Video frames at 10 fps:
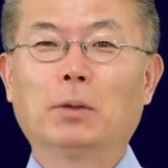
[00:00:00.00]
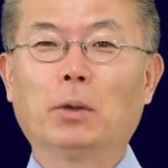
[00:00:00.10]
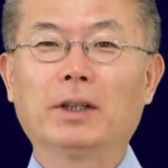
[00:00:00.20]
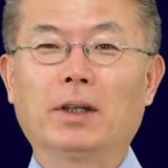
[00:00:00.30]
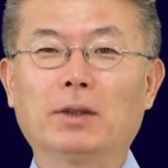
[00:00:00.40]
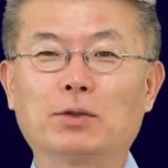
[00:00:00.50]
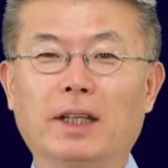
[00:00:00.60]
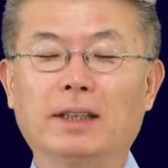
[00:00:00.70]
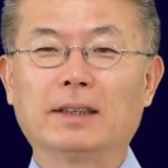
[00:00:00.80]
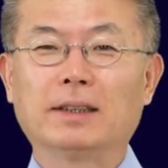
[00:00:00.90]
오히려
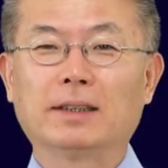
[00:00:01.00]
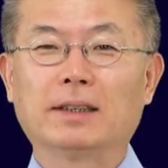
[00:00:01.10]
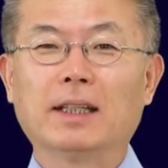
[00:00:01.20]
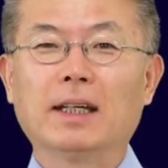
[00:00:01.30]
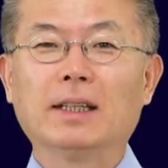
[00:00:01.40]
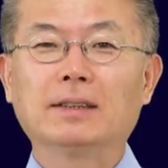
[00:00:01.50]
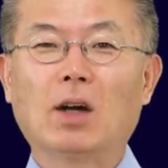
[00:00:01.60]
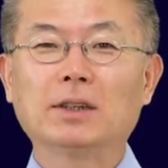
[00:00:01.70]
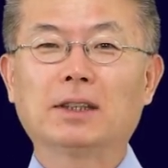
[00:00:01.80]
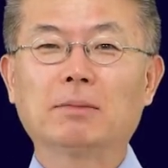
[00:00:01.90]
유대인들은
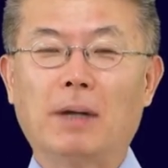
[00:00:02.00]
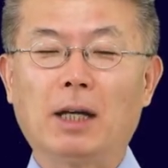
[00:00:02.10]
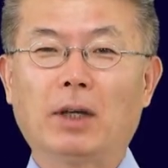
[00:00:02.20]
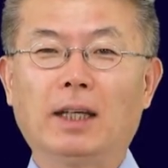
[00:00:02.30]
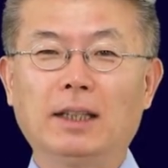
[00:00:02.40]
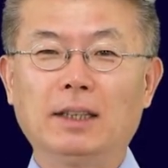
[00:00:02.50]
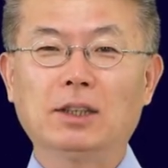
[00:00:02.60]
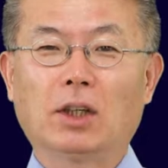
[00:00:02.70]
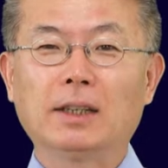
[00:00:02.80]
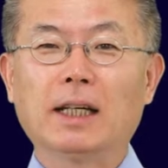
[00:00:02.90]
성전 파괴일
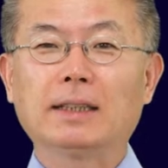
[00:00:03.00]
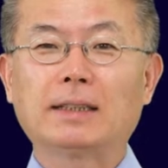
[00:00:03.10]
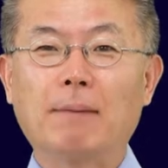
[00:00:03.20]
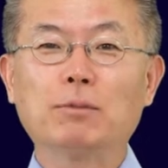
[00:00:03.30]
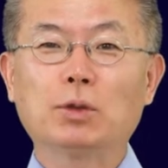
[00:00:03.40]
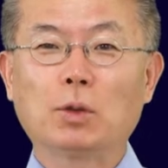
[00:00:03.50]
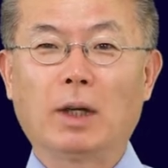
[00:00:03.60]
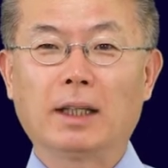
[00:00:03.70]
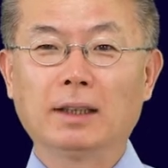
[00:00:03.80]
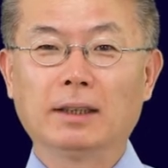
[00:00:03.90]
이전 3주
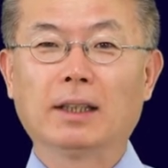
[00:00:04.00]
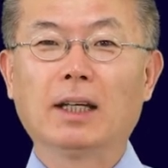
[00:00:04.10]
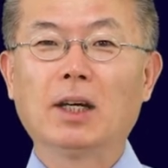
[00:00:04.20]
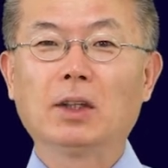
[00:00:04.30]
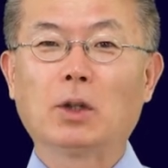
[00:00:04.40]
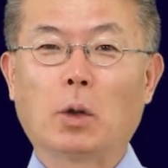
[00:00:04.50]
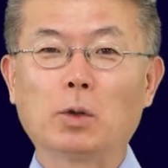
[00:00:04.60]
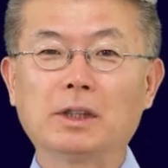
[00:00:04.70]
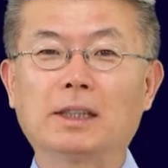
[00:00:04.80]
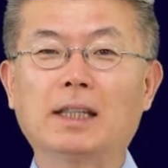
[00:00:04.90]
동안은
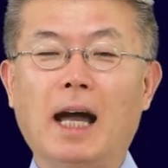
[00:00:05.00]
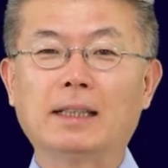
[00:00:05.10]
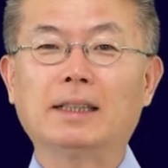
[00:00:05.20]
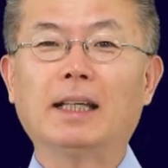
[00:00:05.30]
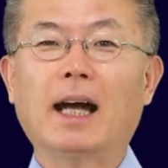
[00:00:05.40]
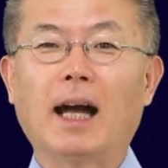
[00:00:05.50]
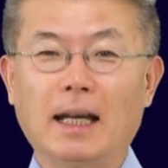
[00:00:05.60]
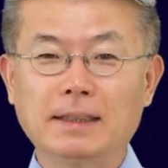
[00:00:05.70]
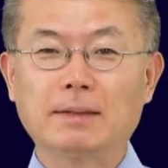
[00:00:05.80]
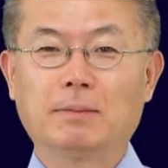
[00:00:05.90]
결혼식을 하지
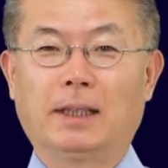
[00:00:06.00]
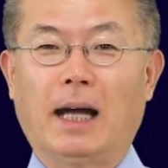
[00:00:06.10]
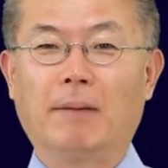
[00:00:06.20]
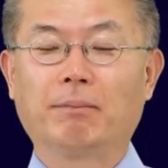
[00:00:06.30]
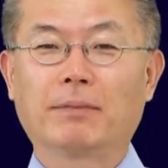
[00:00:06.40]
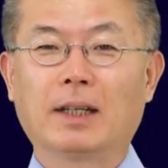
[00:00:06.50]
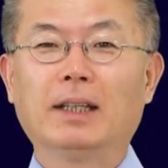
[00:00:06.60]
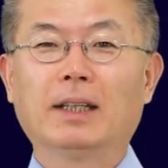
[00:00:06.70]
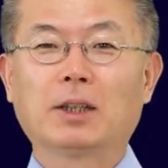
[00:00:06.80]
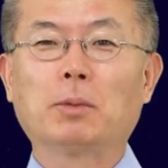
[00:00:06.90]
않습니다.
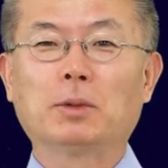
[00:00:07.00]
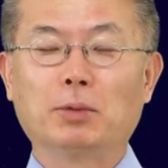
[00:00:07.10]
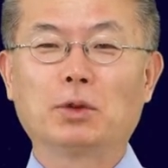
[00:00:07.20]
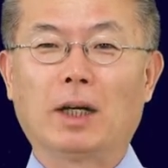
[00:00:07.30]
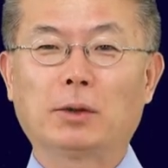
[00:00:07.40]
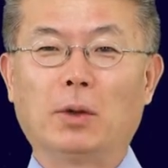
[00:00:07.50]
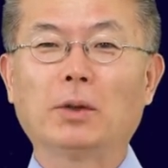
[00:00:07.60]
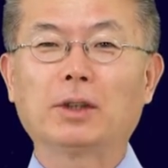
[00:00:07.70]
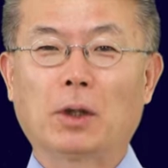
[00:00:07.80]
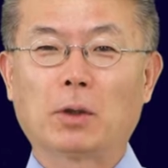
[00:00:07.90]
그럼에도
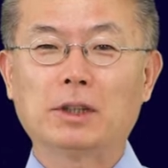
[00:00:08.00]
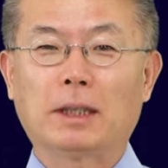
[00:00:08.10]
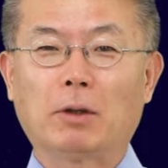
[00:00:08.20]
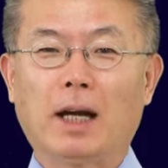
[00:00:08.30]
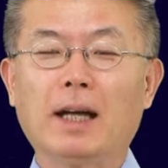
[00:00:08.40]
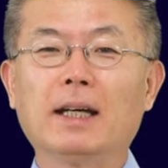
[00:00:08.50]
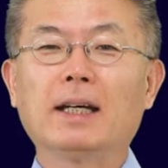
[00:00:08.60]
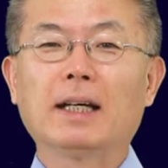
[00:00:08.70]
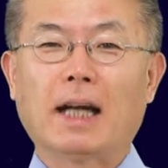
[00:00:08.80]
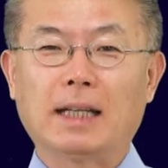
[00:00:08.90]
불구하고 결혼식과
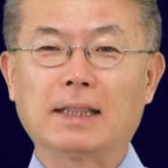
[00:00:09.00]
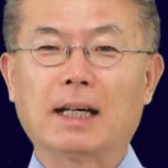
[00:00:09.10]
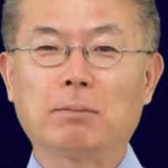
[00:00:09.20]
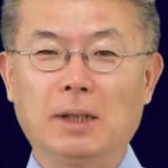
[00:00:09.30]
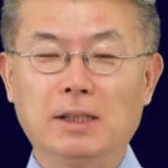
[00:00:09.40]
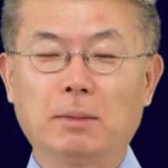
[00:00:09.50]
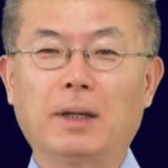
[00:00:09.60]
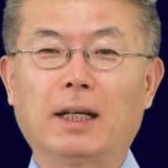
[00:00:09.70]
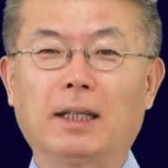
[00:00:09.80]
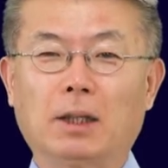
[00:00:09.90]
가장
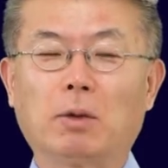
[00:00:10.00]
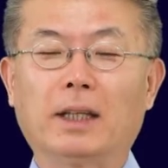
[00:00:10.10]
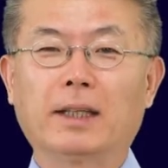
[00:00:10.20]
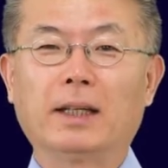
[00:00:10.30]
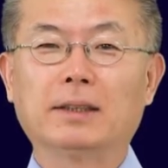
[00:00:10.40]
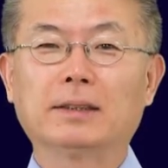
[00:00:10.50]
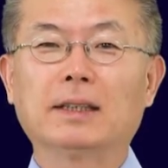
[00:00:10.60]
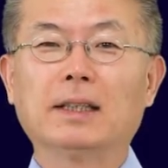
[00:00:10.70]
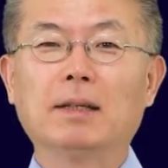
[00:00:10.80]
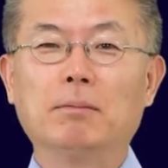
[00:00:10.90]
밀접하게 연관되어
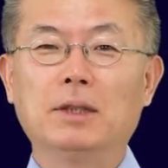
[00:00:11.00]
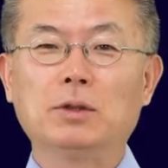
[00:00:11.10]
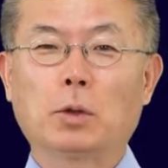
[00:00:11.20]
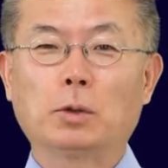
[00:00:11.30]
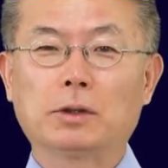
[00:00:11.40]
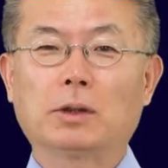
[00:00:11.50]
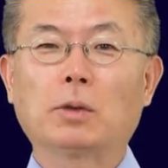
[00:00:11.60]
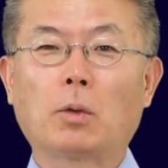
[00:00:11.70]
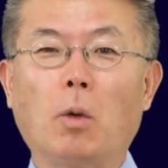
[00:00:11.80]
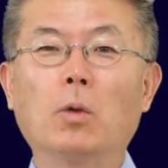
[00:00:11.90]
있는
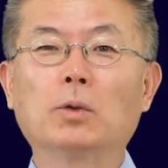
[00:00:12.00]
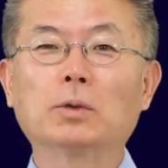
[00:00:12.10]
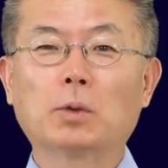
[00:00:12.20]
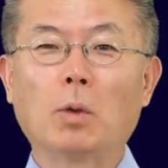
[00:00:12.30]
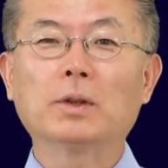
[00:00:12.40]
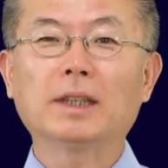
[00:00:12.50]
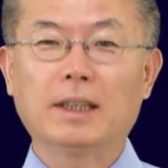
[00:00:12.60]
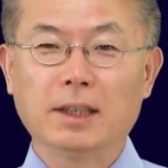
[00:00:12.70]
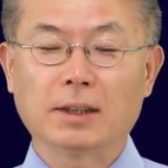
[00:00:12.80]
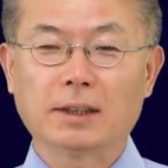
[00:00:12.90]
민족적 공동
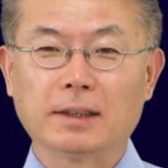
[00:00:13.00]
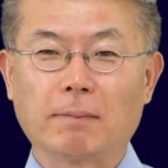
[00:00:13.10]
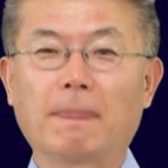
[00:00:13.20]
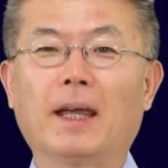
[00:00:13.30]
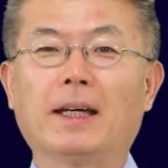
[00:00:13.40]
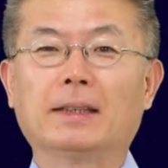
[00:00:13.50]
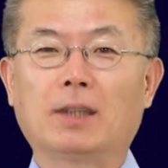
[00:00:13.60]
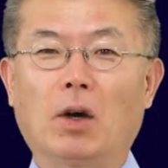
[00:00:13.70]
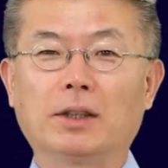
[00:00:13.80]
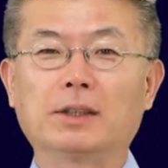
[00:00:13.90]
기억은
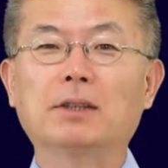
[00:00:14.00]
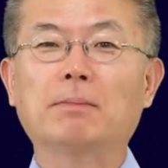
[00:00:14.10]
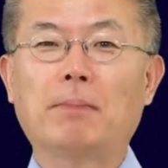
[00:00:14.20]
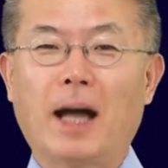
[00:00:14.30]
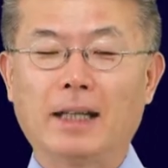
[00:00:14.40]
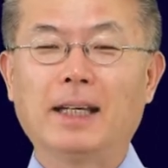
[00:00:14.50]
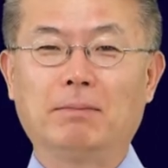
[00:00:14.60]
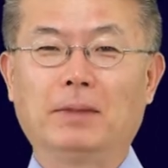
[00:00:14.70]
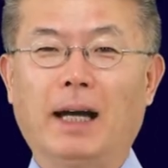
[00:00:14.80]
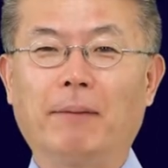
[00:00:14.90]
성전
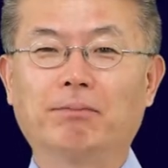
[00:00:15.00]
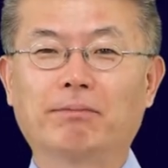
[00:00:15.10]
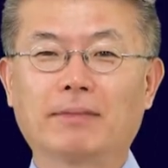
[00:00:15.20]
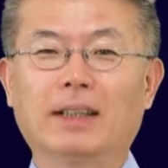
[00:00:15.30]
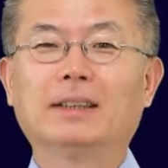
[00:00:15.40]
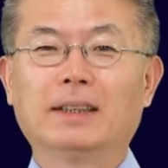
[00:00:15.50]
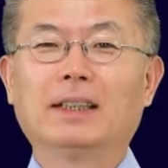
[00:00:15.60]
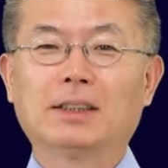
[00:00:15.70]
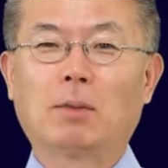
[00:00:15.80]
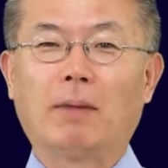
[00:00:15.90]
파괴입니다.
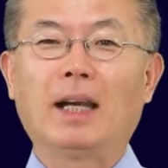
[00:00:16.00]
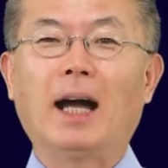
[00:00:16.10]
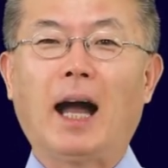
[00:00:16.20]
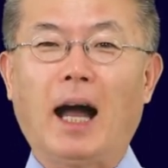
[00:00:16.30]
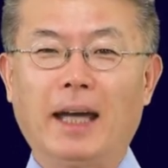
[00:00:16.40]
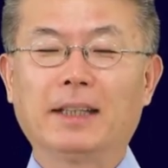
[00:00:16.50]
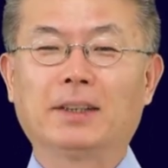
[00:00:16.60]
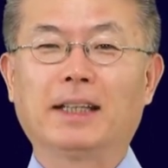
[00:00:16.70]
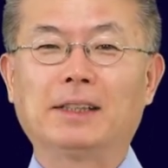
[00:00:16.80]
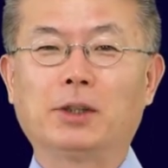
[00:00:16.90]
정말
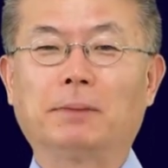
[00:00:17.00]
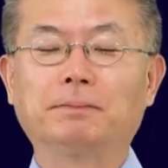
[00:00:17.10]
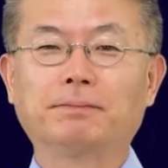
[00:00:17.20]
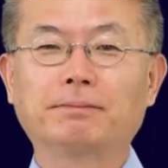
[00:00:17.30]
아이러니하죠.